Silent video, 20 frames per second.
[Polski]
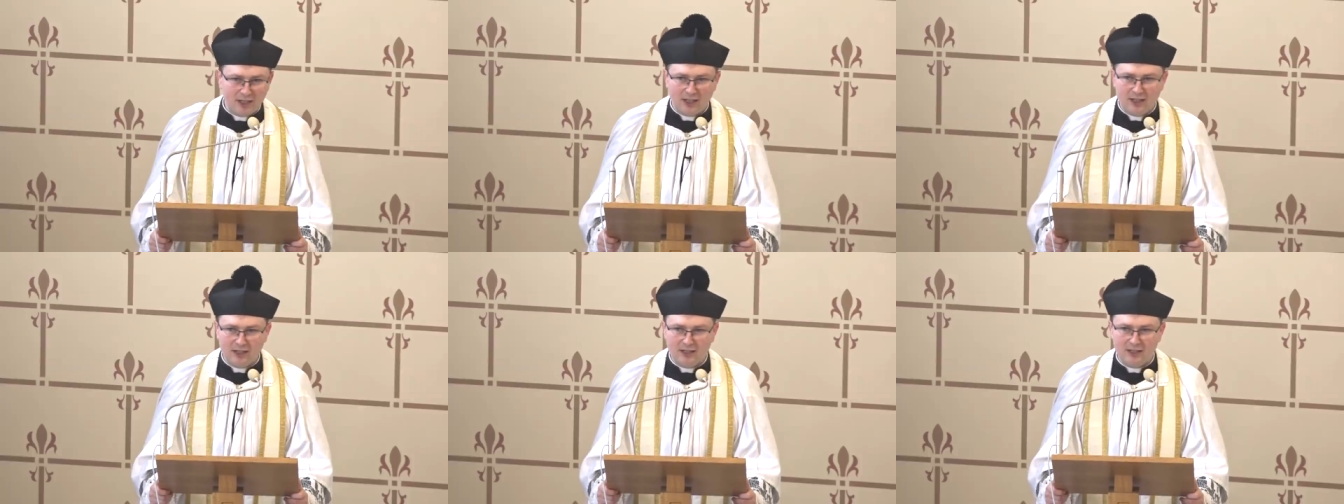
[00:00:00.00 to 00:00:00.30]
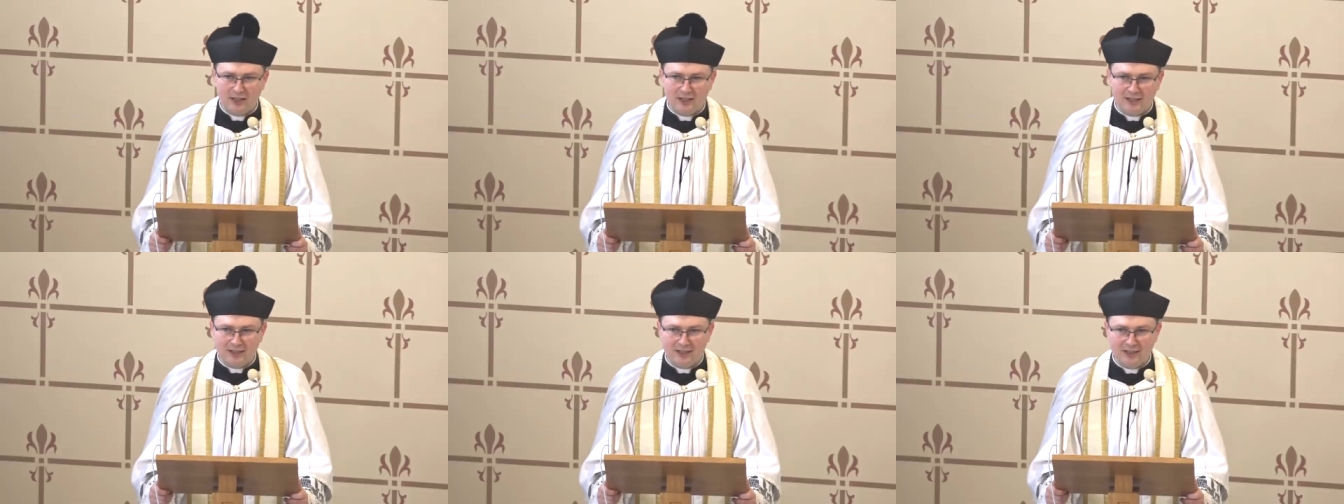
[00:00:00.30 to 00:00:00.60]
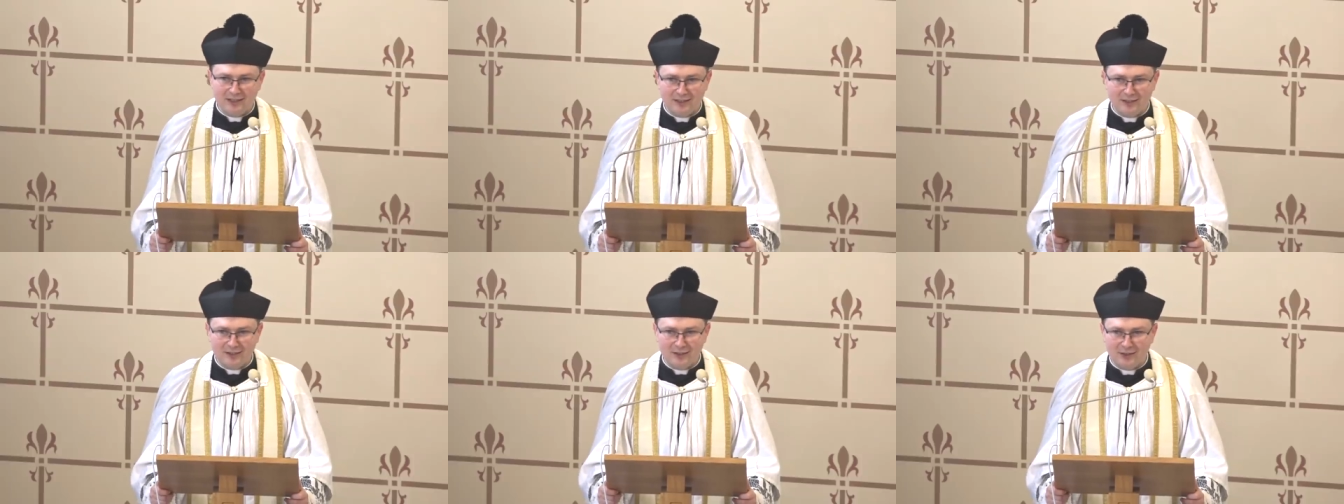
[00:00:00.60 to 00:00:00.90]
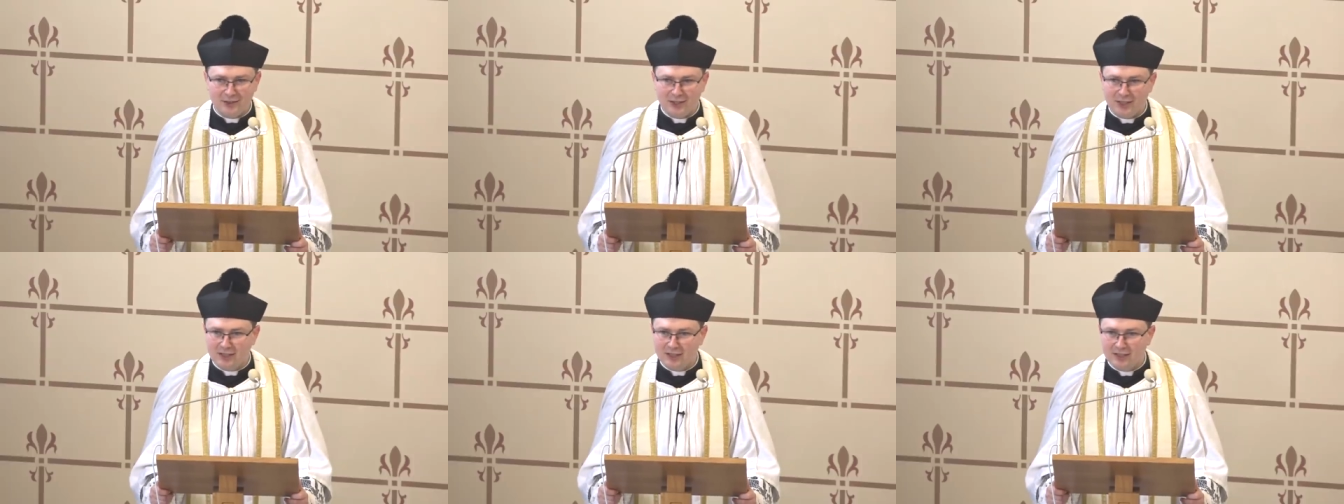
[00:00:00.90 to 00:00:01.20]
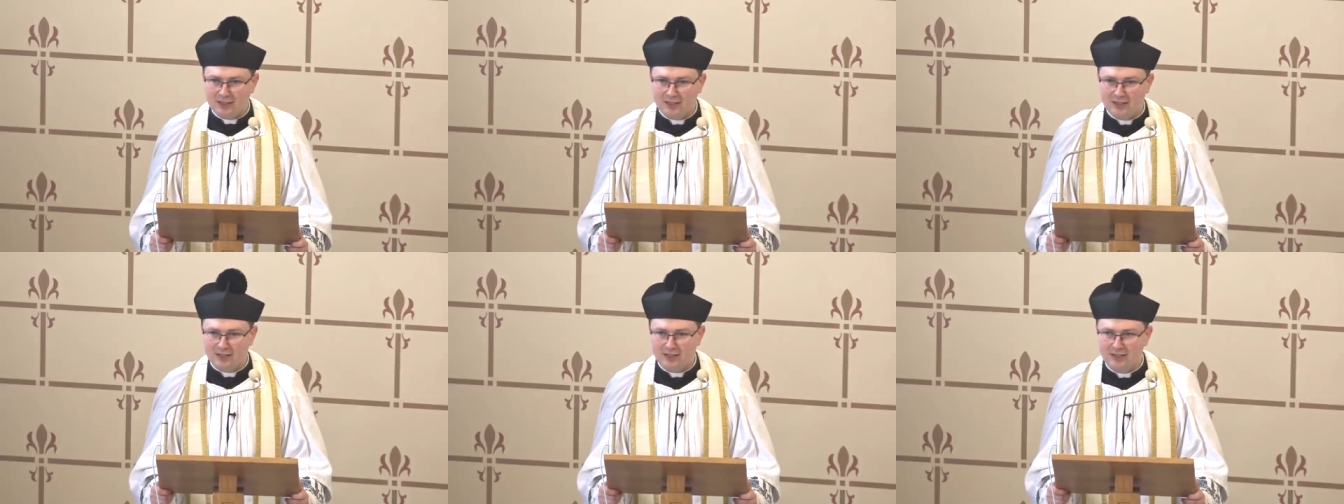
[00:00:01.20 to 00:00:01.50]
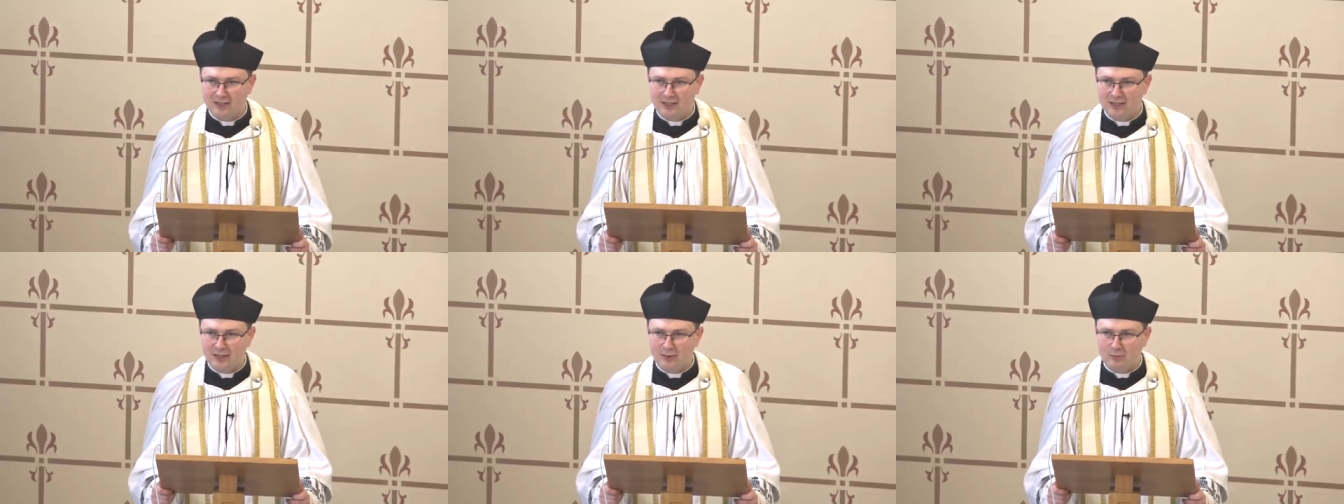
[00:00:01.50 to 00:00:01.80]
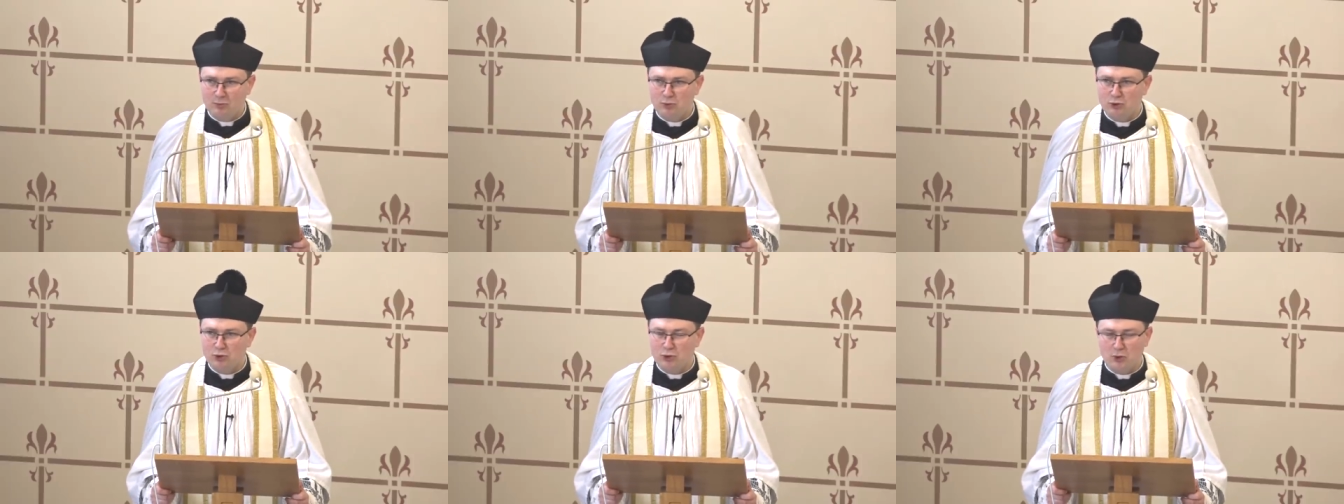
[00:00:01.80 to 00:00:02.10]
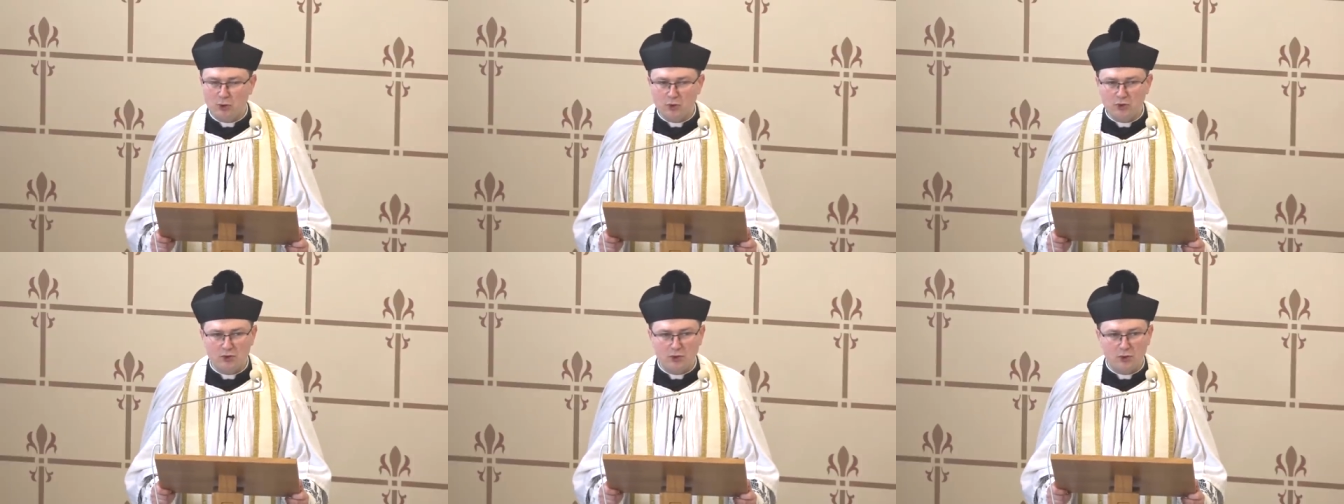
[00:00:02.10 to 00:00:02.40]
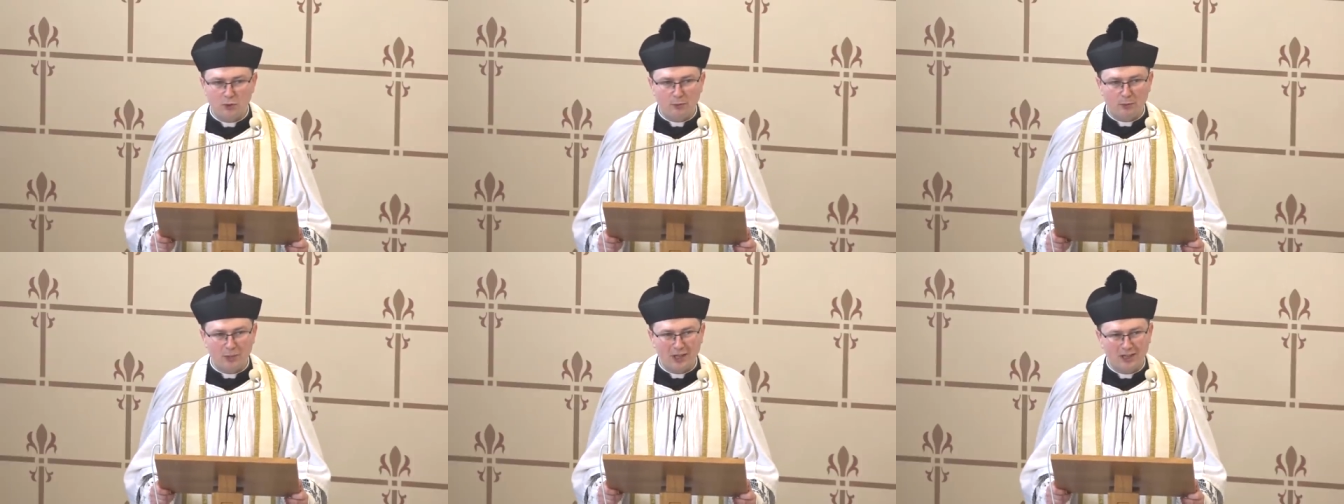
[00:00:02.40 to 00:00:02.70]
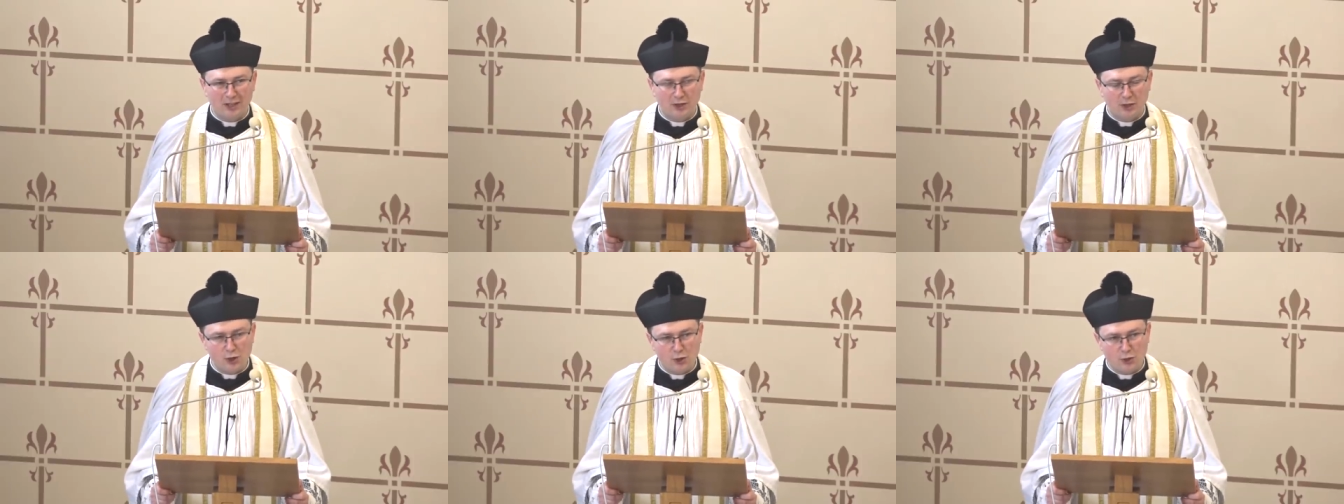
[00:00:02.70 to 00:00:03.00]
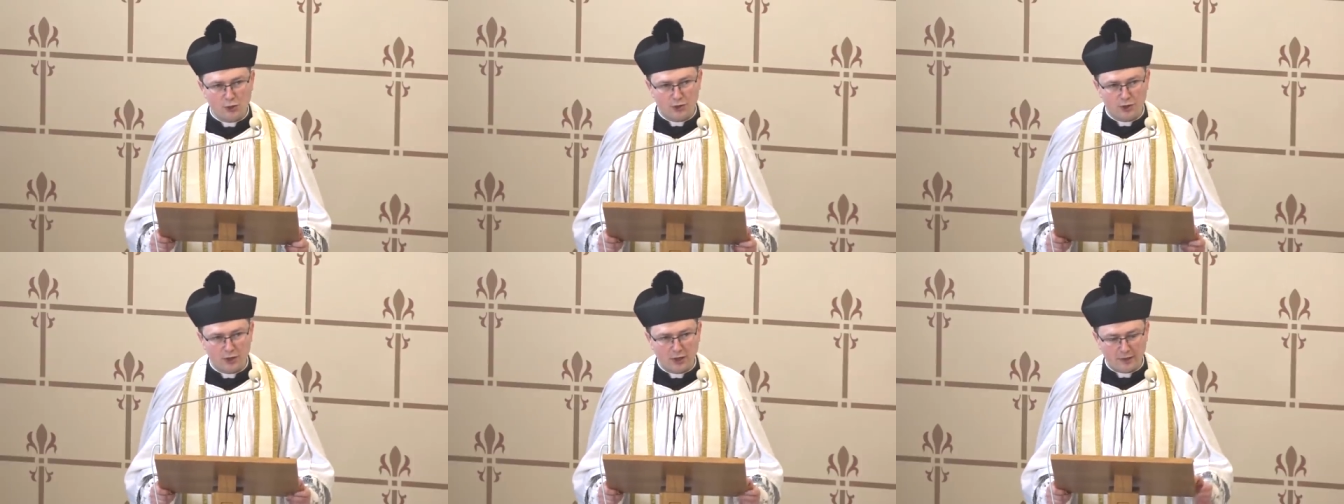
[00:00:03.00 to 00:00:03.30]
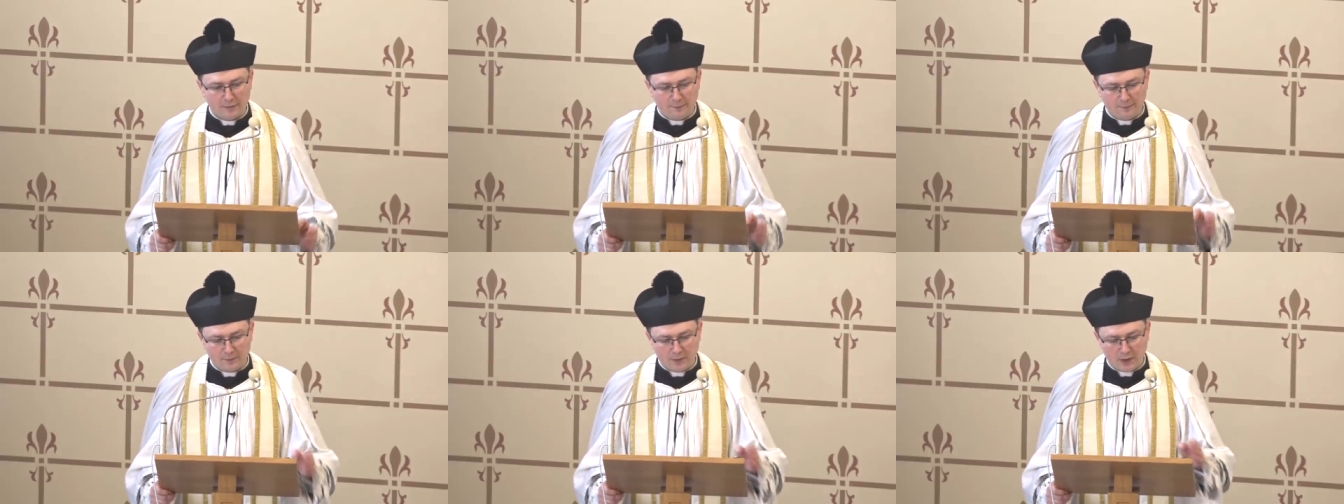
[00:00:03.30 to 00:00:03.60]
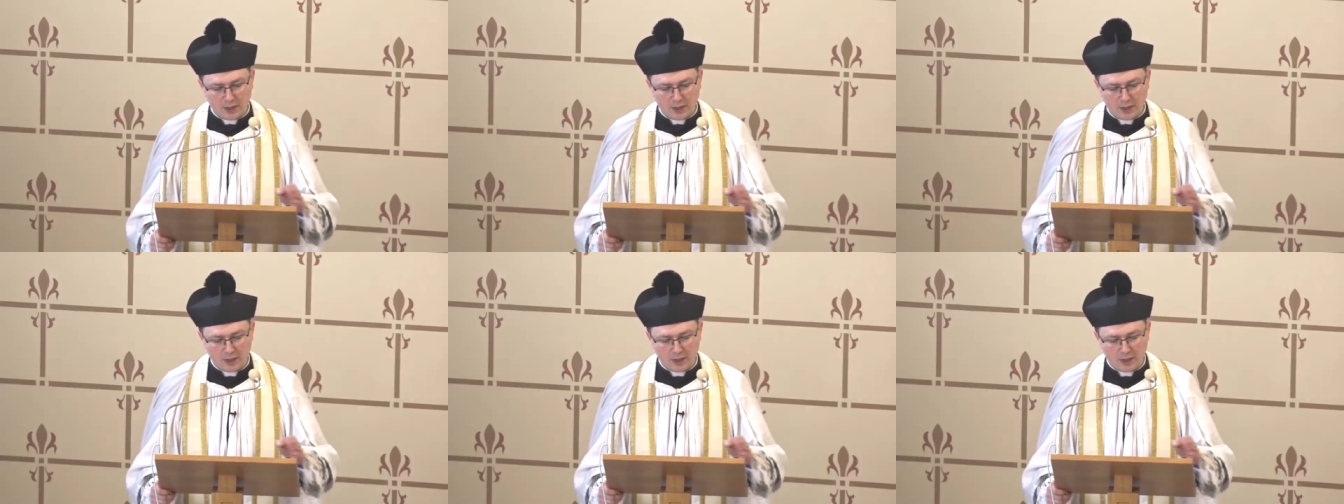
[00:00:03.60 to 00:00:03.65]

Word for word: ale nie przynosi to praktycznie